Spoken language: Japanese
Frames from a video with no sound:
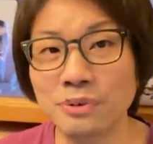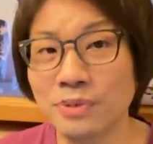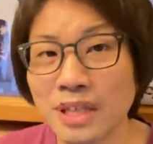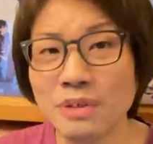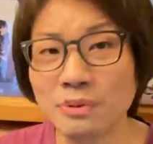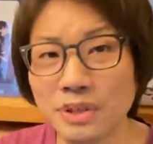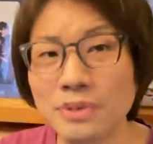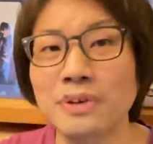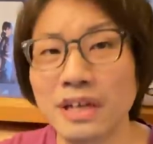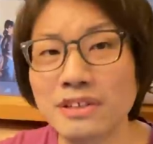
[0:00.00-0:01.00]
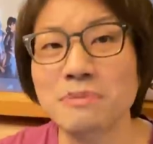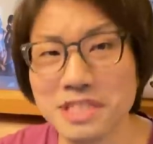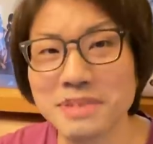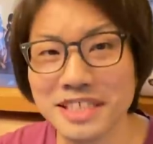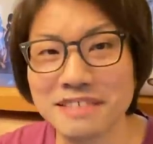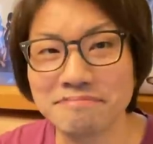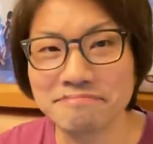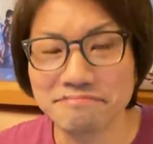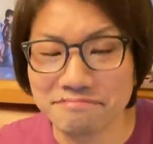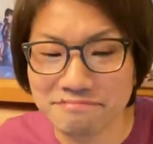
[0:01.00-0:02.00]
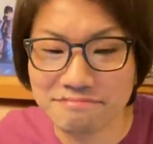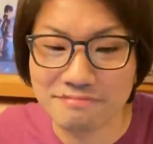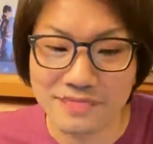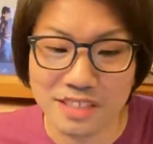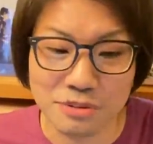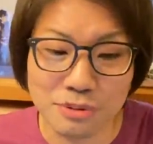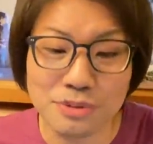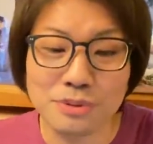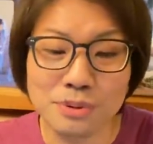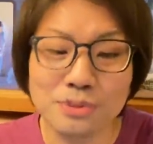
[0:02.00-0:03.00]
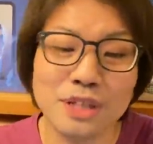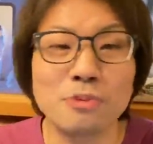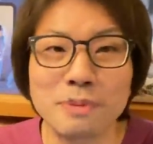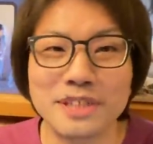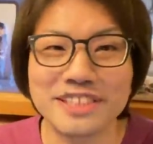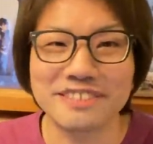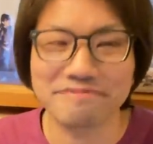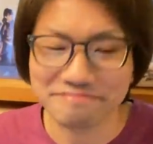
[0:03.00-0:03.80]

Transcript: 女の子はよくあるかもしれません。だそういうことだと思います。